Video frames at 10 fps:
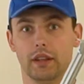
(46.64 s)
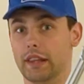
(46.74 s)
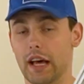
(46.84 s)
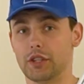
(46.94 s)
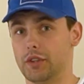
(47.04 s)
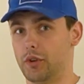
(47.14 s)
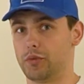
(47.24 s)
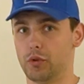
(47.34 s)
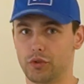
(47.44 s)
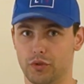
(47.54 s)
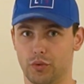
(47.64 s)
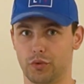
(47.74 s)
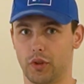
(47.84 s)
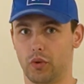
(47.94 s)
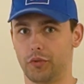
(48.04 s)
Даже с возможностью
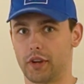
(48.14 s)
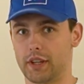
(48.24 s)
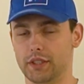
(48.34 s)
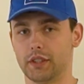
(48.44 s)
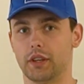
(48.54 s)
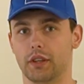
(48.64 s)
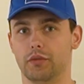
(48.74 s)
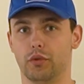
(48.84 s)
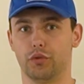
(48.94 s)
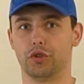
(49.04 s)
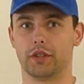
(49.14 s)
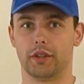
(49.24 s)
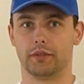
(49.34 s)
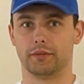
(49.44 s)
установки розетки и выключателя.